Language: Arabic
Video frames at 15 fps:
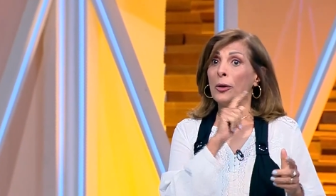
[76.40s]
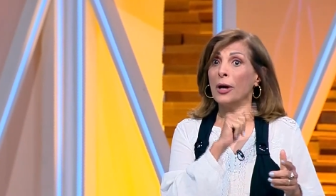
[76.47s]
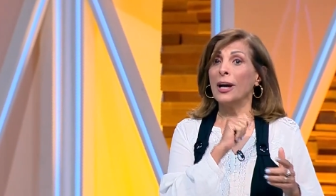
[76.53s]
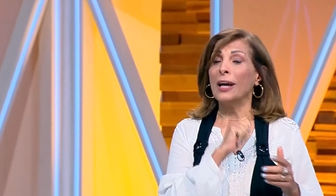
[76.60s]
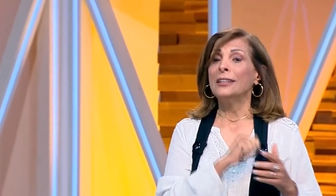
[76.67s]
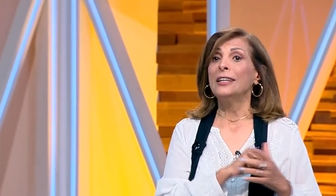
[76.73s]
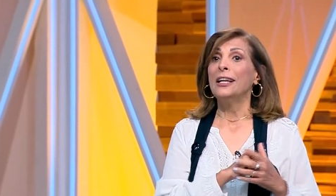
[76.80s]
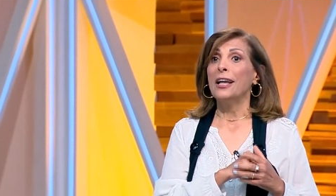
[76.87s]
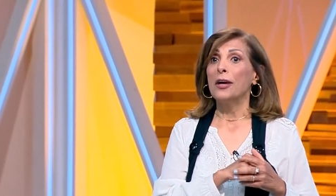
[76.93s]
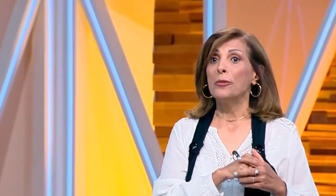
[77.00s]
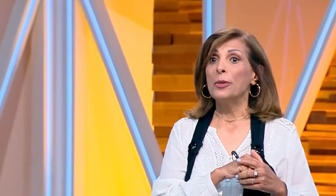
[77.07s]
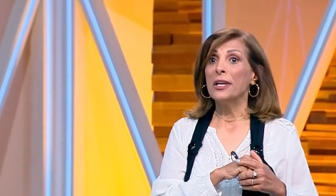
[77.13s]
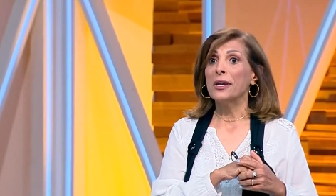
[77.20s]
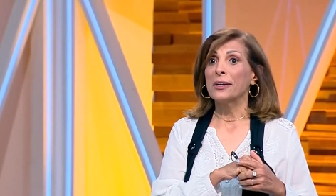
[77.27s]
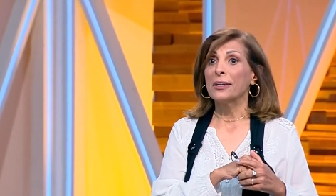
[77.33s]
عند
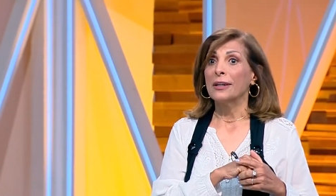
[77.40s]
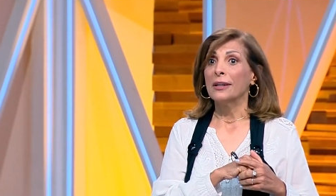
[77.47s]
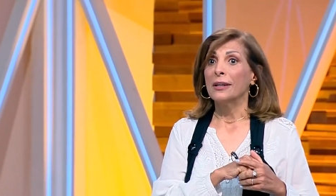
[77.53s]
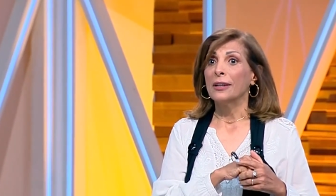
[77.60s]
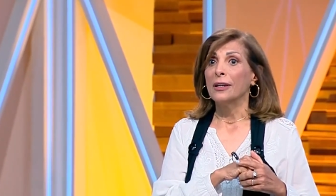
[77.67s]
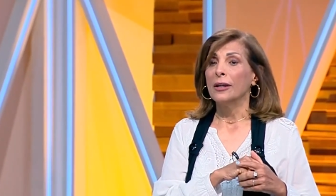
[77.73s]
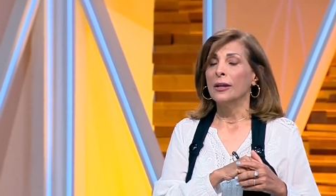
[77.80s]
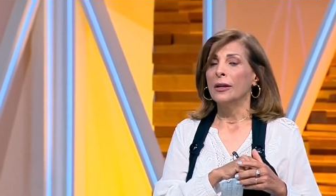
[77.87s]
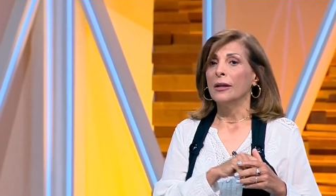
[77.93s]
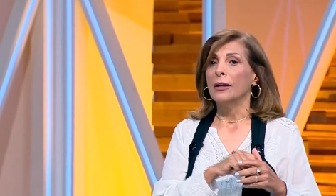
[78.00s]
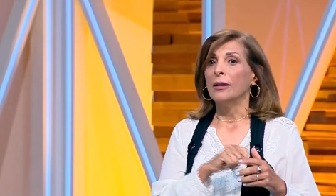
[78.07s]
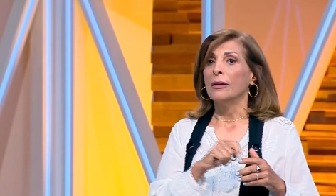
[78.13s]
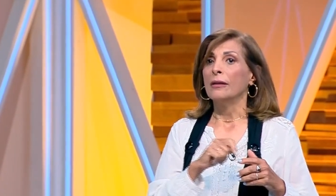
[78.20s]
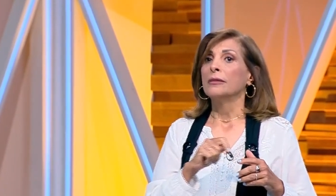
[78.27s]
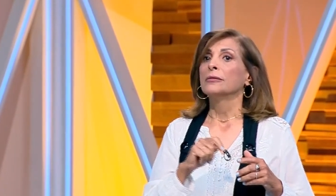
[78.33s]
الأمير
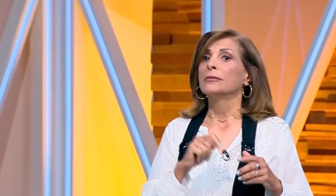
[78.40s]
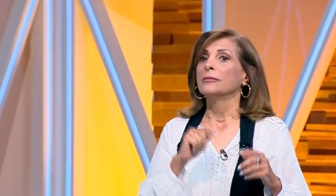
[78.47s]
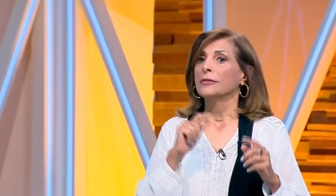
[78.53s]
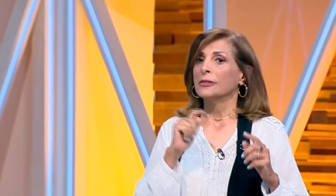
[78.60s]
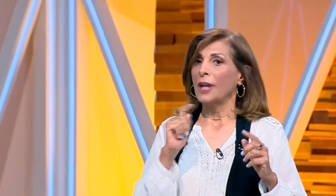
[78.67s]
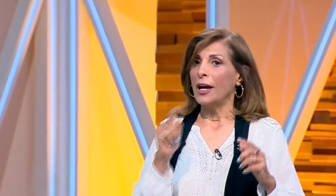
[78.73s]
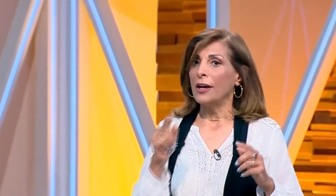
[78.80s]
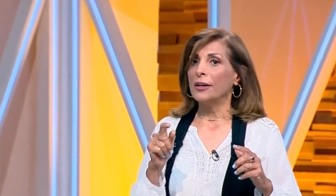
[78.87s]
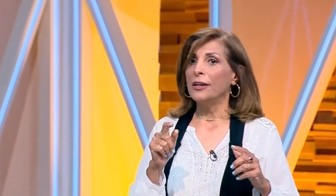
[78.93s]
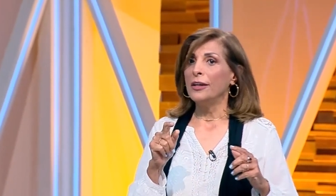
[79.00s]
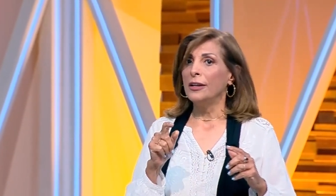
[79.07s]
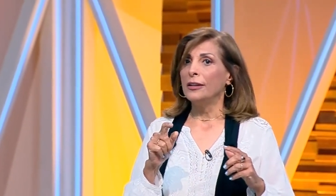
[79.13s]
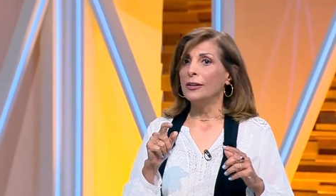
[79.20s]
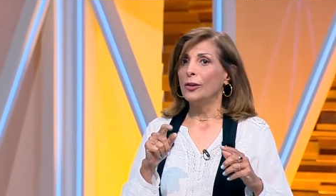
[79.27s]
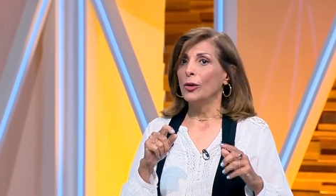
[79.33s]

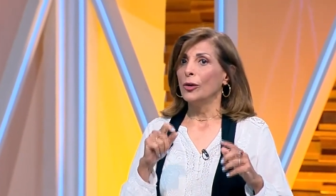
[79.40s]
تحريض